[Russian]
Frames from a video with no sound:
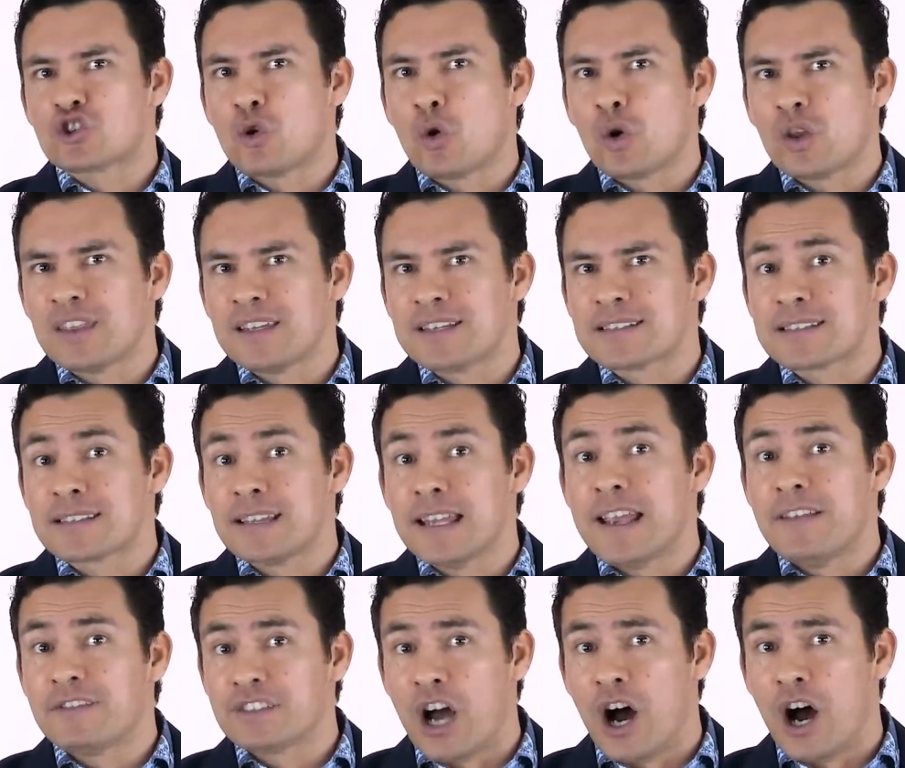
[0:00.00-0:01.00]
чтобы
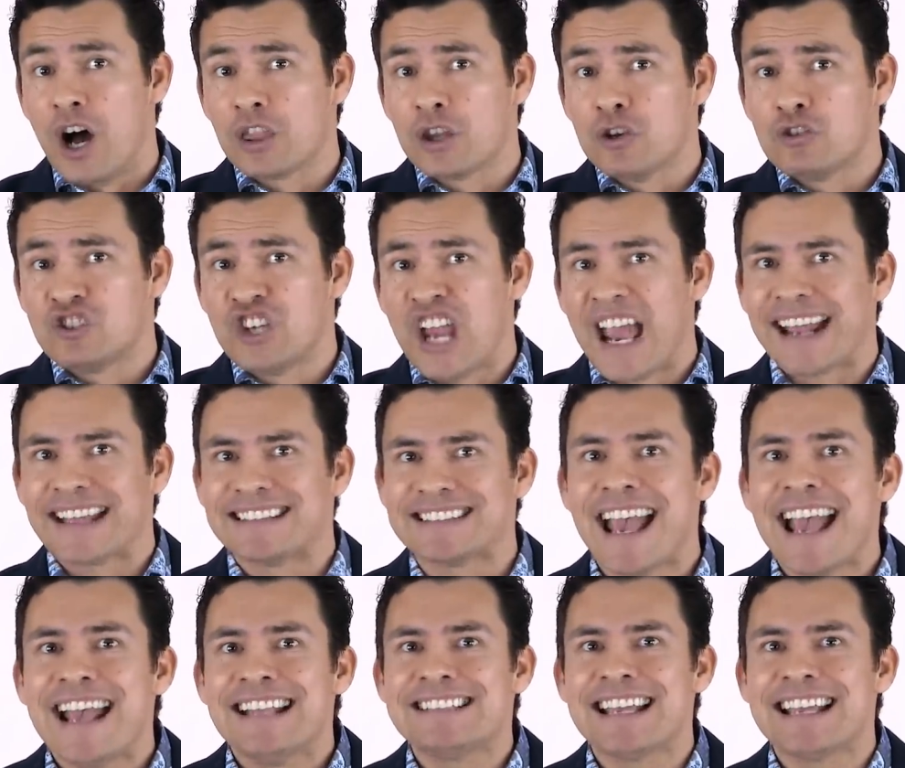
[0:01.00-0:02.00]
улучшить рубашку
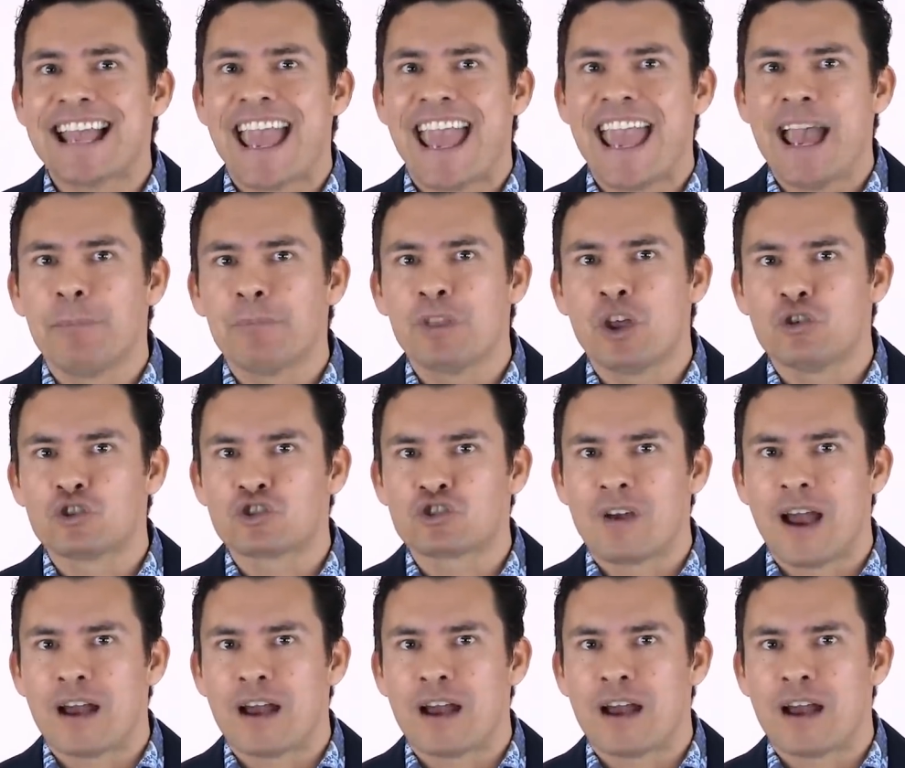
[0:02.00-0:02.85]
укоротить рукава на